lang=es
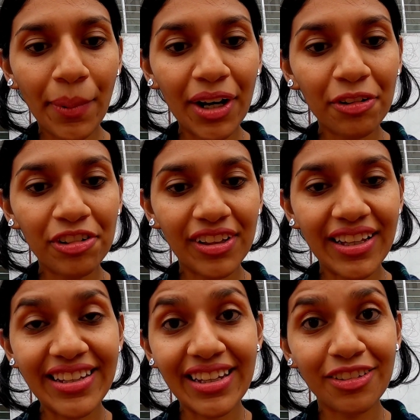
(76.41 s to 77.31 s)
pero
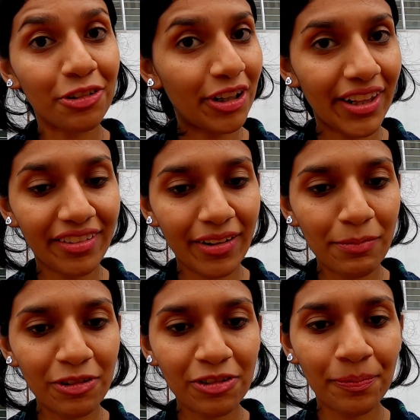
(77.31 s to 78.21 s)
sin ella no
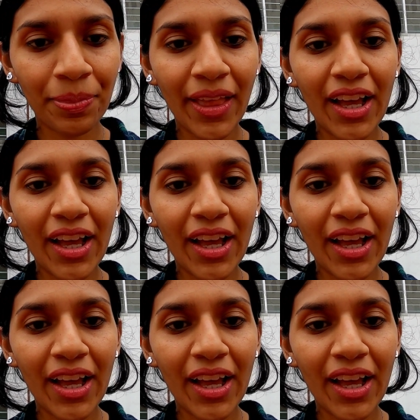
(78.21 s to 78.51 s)
crecemos.